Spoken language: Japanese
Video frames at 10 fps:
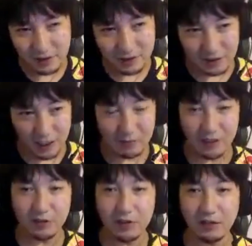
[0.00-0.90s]
斜め下
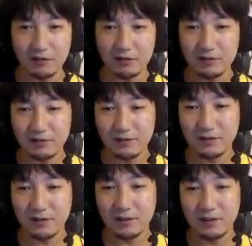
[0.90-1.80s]
で食らう
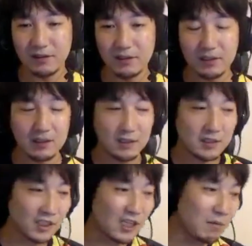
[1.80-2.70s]

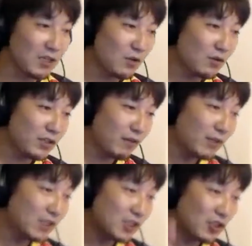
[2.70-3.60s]
ちなみにここで
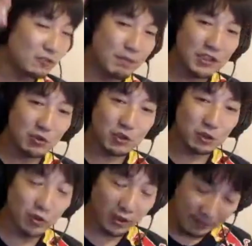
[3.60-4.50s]
私中パンチを押す
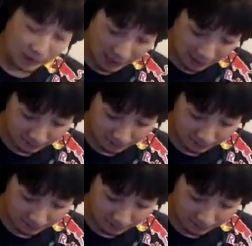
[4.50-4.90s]
とどうなりますか